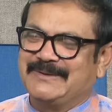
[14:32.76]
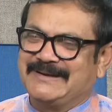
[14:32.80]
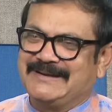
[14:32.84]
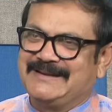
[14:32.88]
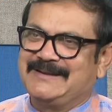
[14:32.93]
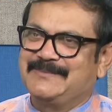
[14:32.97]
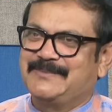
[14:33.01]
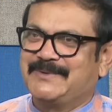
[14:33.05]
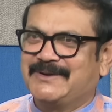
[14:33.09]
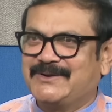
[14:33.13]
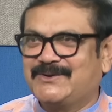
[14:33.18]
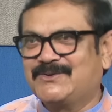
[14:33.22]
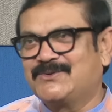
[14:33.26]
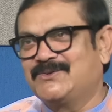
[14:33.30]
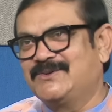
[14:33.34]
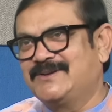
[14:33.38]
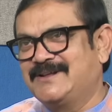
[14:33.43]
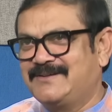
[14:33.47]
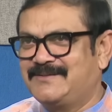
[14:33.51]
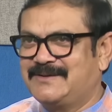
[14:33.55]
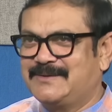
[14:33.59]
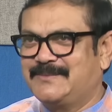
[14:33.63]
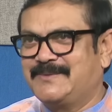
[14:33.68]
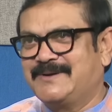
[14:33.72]
పంట పట్టుకొని
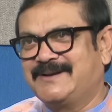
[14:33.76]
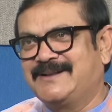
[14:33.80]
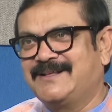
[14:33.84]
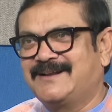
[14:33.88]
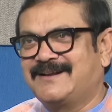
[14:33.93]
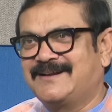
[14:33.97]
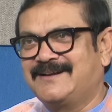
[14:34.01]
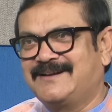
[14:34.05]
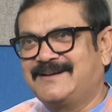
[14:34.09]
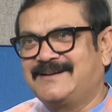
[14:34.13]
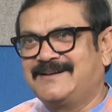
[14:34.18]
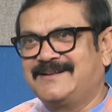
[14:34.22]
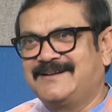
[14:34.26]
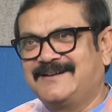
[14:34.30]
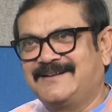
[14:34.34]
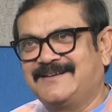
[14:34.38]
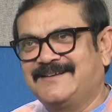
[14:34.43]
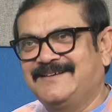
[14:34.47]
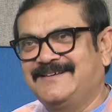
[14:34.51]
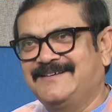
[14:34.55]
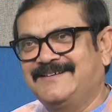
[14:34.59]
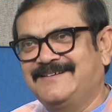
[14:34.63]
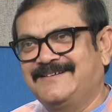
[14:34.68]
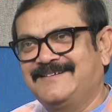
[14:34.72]
అలవాటు పడ్డారు
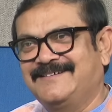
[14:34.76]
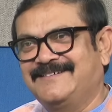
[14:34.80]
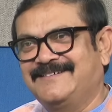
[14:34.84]
పడ్డాను